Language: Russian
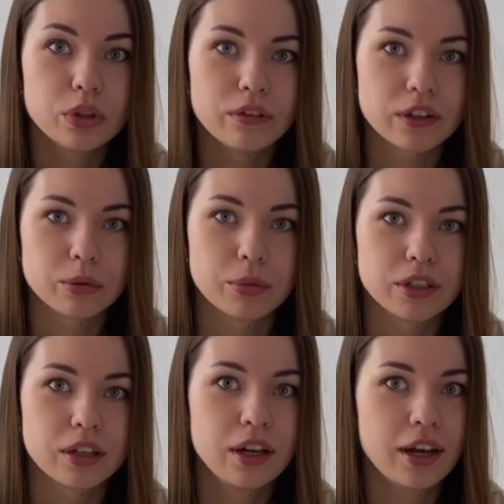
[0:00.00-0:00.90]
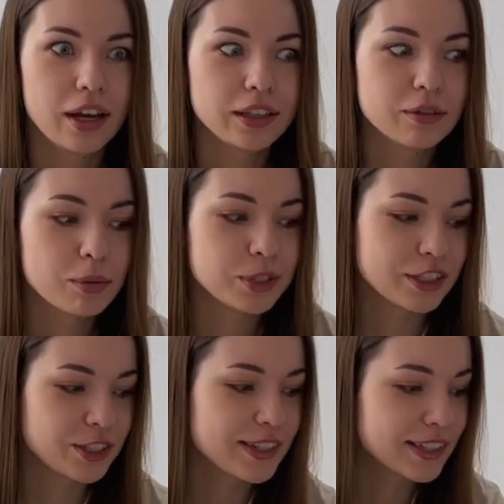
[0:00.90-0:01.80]
наверное, было. Это
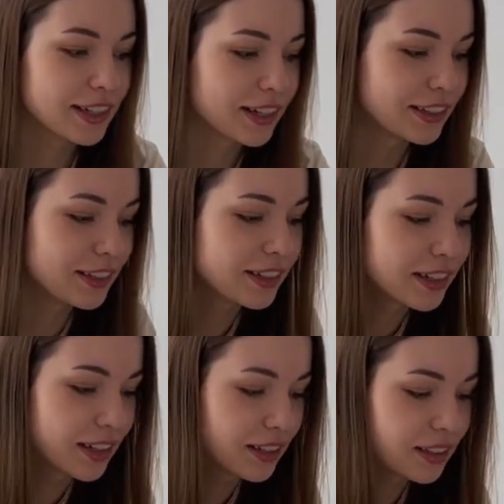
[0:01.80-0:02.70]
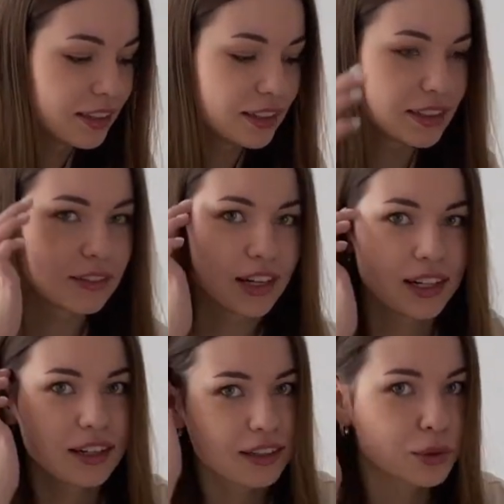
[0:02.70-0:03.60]
вообще жесть какая-то, никогда так не
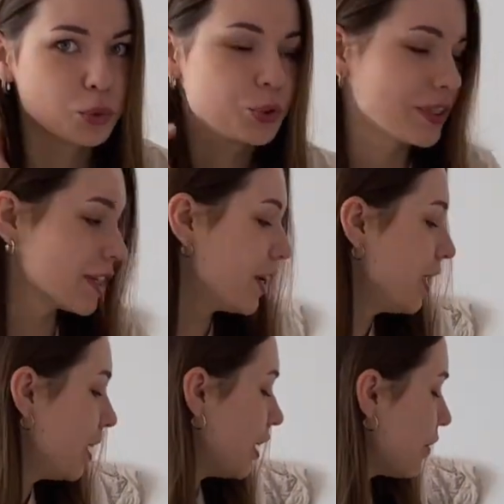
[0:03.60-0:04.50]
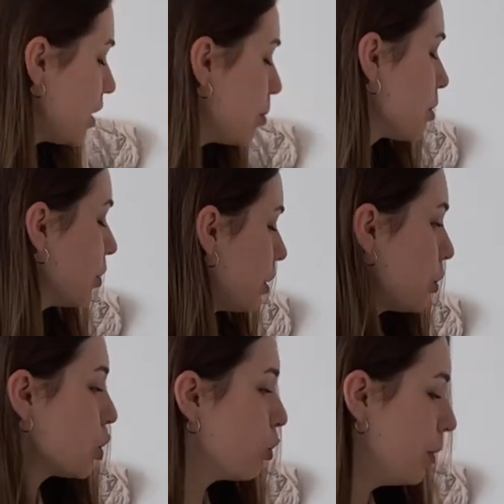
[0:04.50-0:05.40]
доставляли, это ужас. Давайте посмотрим,
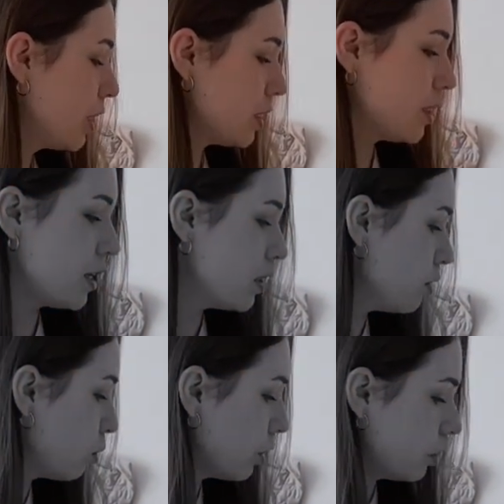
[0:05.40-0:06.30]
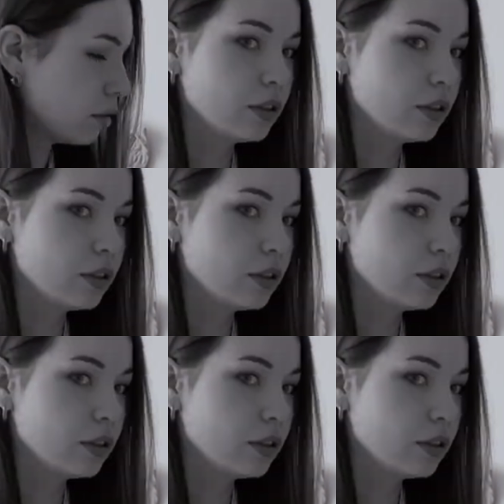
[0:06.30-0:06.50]
что у меня здесь. Ой,